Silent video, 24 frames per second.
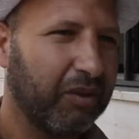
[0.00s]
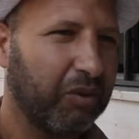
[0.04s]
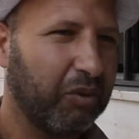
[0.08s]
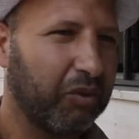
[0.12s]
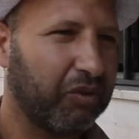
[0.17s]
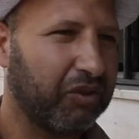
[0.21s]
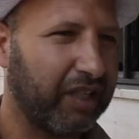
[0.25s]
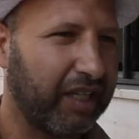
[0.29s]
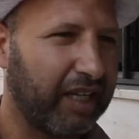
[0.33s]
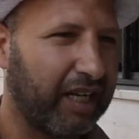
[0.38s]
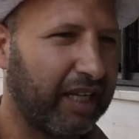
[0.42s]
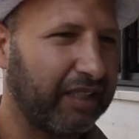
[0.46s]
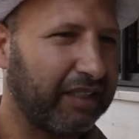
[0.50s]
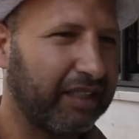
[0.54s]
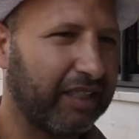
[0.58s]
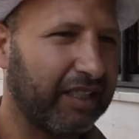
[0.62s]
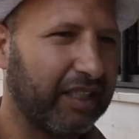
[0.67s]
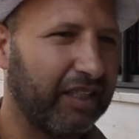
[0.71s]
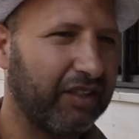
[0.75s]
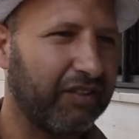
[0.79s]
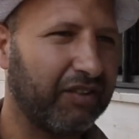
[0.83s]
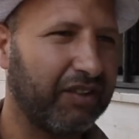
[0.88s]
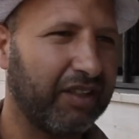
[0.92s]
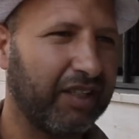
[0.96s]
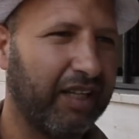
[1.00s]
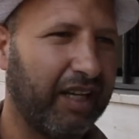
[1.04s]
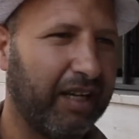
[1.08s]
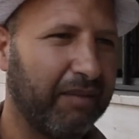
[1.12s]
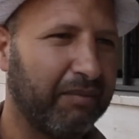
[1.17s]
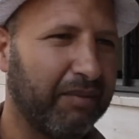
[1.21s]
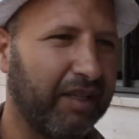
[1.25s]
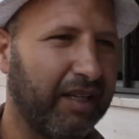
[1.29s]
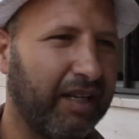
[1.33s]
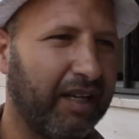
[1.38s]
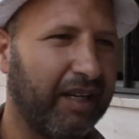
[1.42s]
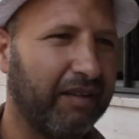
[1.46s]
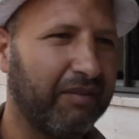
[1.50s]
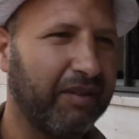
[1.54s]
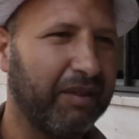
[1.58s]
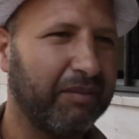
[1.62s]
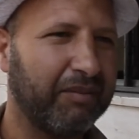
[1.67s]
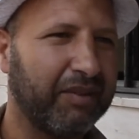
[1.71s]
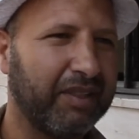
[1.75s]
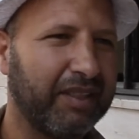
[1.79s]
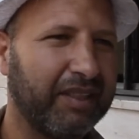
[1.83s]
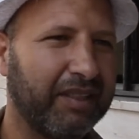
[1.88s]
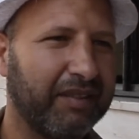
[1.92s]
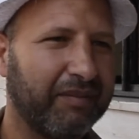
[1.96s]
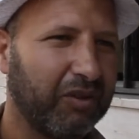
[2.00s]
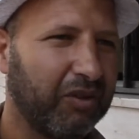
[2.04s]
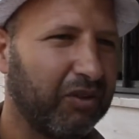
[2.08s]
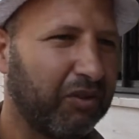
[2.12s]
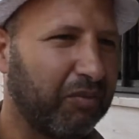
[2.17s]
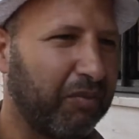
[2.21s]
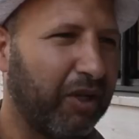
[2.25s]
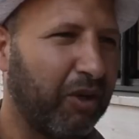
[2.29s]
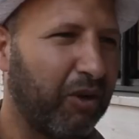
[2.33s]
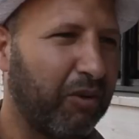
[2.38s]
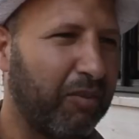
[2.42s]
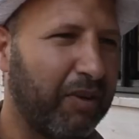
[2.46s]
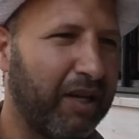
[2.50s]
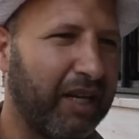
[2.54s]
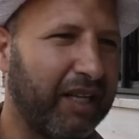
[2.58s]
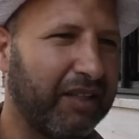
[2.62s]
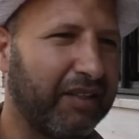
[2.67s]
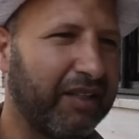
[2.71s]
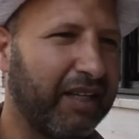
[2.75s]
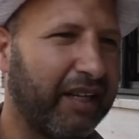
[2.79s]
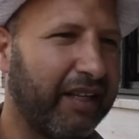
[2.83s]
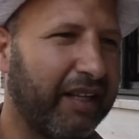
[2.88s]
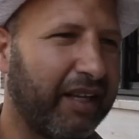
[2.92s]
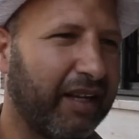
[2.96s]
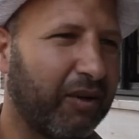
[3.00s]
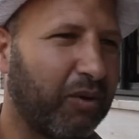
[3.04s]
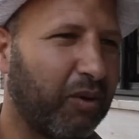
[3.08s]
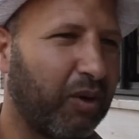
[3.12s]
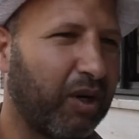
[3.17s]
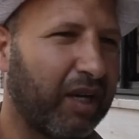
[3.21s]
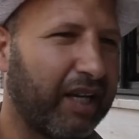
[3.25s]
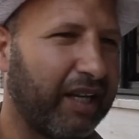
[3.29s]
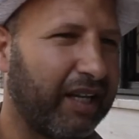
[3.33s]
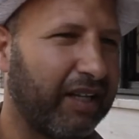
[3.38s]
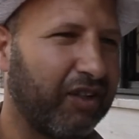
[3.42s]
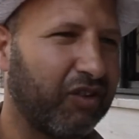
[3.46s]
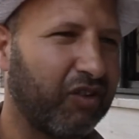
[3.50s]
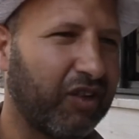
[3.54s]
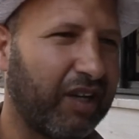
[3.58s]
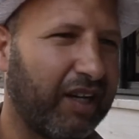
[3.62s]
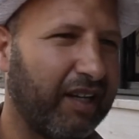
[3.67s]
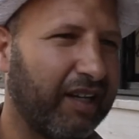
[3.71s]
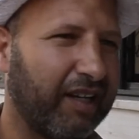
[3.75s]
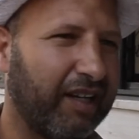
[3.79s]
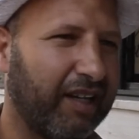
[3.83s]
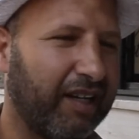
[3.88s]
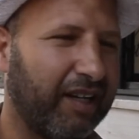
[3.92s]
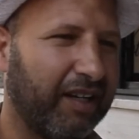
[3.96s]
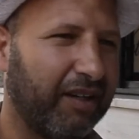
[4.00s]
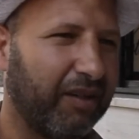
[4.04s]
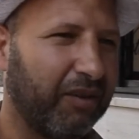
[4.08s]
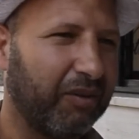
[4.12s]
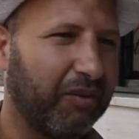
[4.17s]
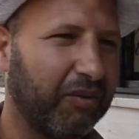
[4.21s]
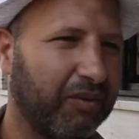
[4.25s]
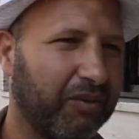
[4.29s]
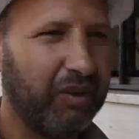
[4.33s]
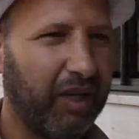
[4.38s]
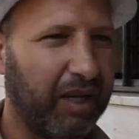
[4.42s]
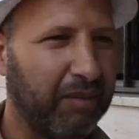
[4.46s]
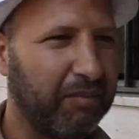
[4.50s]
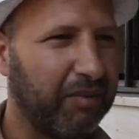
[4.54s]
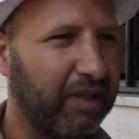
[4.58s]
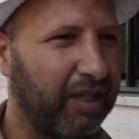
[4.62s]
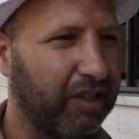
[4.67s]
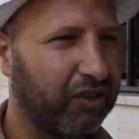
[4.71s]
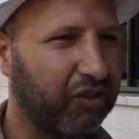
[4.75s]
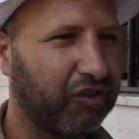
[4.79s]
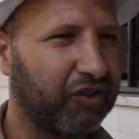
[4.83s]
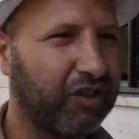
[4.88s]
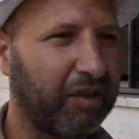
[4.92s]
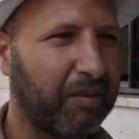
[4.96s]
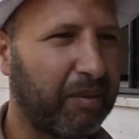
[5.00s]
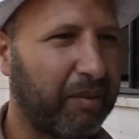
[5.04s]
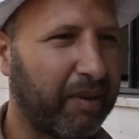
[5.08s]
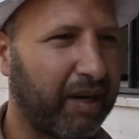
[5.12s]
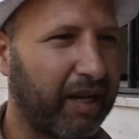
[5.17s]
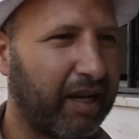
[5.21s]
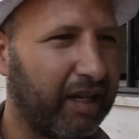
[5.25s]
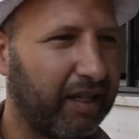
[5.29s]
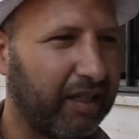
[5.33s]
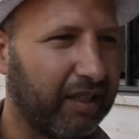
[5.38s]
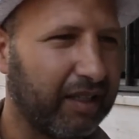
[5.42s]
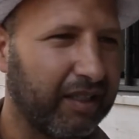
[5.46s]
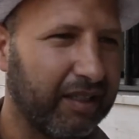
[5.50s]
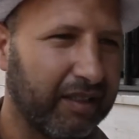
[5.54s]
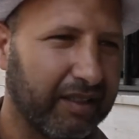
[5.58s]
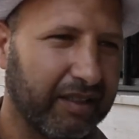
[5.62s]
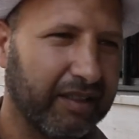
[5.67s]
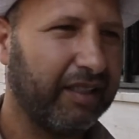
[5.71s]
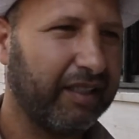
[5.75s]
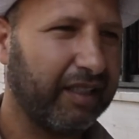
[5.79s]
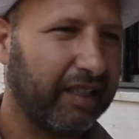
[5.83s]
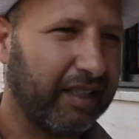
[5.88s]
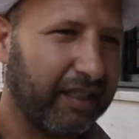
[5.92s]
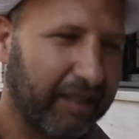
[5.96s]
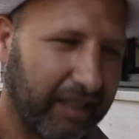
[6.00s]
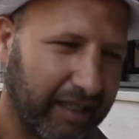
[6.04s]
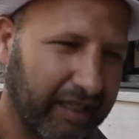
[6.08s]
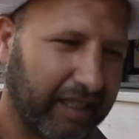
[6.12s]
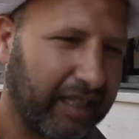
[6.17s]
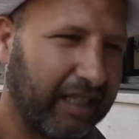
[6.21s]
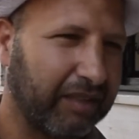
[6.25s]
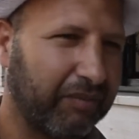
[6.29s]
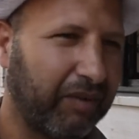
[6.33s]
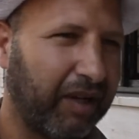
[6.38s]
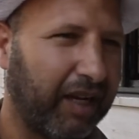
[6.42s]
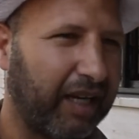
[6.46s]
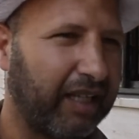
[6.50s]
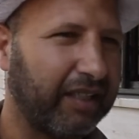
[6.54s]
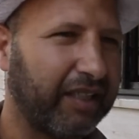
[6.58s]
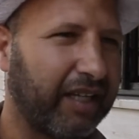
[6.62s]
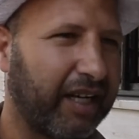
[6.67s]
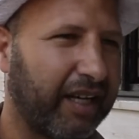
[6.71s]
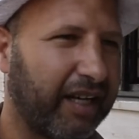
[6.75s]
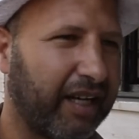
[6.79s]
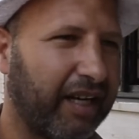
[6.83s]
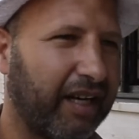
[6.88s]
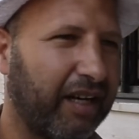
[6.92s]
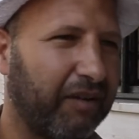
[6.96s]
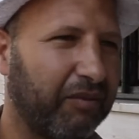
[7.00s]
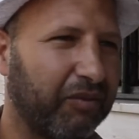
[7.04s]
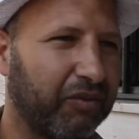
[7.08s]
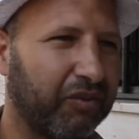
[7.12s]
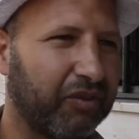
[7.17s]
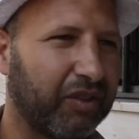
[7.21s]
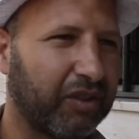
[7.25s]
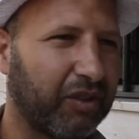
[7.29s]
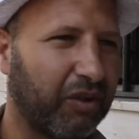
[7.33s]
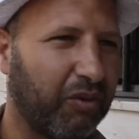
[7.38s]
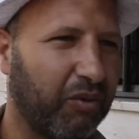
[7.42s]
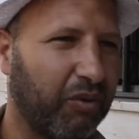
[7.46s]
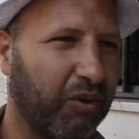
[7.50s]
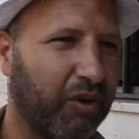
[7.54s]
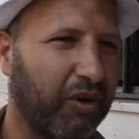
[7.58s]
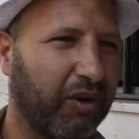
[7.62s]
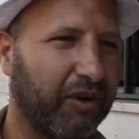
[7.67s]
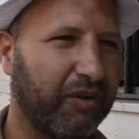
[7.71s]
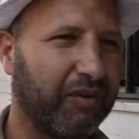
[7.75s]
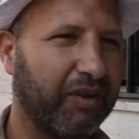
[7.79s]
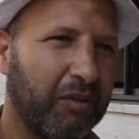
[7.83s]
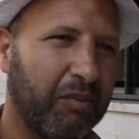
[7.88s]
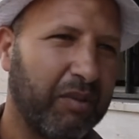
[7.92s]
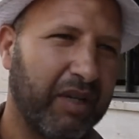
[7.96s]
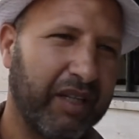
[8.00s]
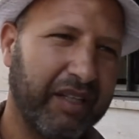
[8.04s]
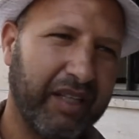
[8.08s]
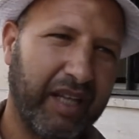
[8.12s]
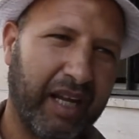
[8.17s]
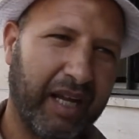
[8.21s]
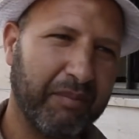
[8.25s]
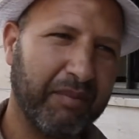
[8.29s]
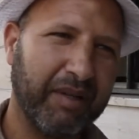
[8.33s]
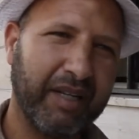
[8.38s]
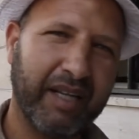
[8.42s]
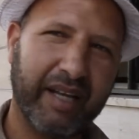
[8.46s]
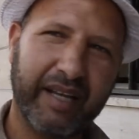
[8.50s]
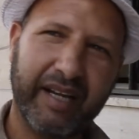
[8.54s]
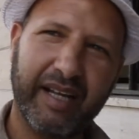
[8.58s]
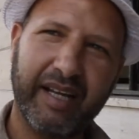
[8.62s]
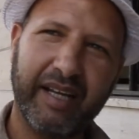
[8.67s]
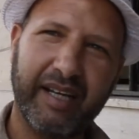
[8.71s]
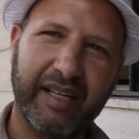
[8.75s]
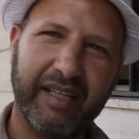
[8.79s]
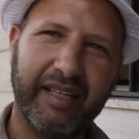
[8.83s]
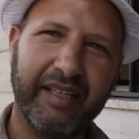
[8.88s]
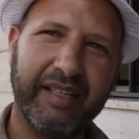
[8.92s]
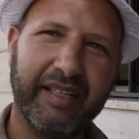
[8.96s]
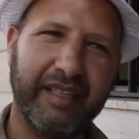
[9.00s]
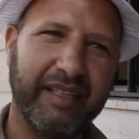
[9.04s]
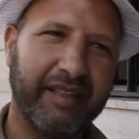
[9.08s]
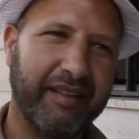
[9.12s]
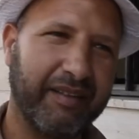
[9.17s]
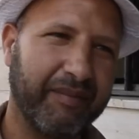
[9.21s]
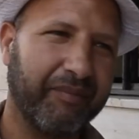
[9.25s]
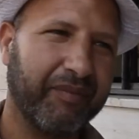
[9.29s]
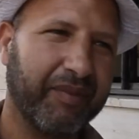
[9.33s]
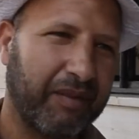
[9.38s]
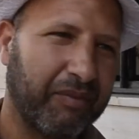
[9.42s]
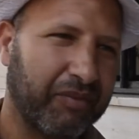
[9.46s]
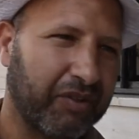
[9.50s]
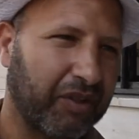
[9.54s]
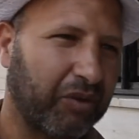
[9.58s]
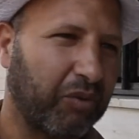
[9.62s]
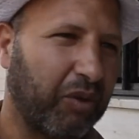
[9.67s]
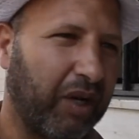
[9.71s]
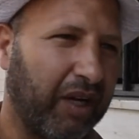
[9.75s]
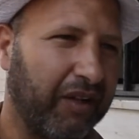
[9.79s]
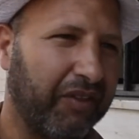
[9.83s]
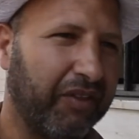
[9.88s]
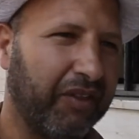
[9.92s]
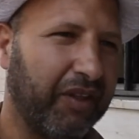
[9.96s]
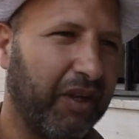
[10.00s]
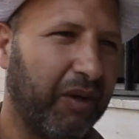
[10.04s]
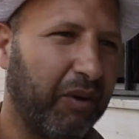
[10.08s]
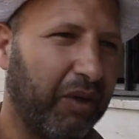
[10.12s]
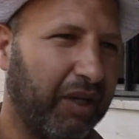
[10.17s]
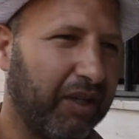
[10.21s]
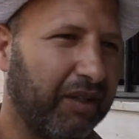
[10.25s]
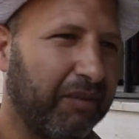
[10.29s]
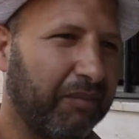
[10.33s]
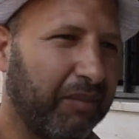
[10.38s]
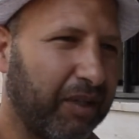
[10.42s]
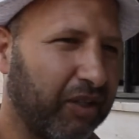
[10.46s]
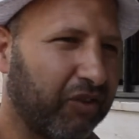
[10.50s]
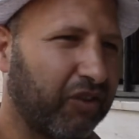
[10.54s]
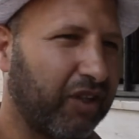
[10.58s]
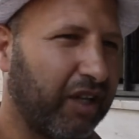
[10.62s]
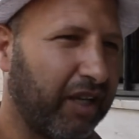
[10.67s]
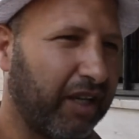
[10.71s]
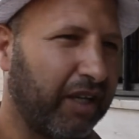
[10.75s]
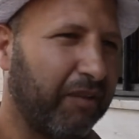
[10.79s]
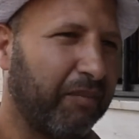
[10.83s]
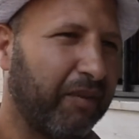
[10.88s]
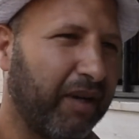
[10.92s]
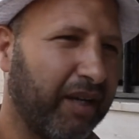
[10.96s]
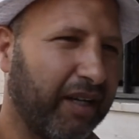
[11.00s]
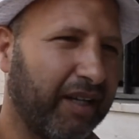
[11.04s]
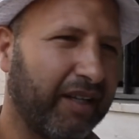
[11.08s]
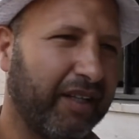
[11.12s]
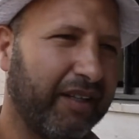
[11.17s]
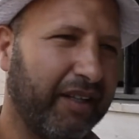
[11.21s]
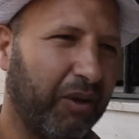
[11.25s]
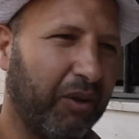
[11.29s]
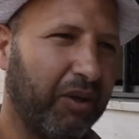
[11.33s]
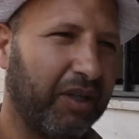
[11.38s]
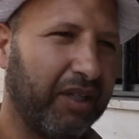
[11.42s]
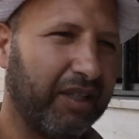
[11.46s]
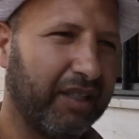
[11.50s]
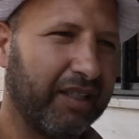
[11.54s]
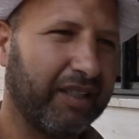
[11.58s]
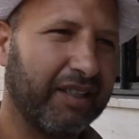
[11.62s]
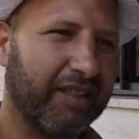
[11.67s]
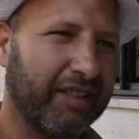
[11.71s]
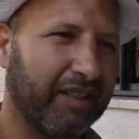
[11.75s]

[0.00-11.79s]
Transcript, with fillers: والدين غادي كيزيد الحمد لله فهمتي نتمنوا البلد ديالنا كل خير ان شاء الله والحمد لله الشباب راه يعني غادي في الحضاره في التطور وبلادنا الحمد لله راه يعني فزت واحد النوع ماشي انما نوع